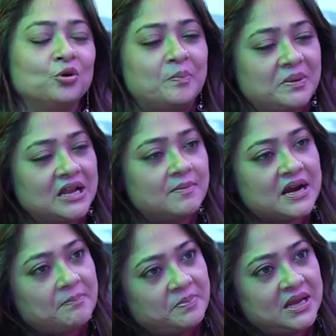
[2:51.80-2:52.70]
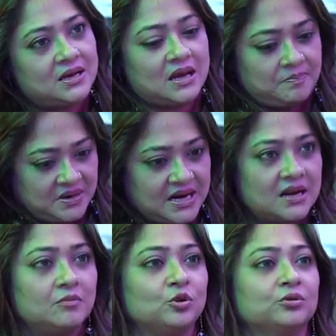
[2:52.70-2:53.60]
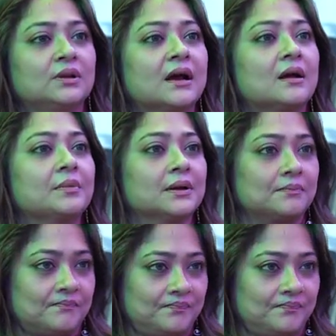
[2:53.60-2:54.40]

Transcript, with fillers: ওরা বীর মানে বীরকে বীরের মতন দেখাবে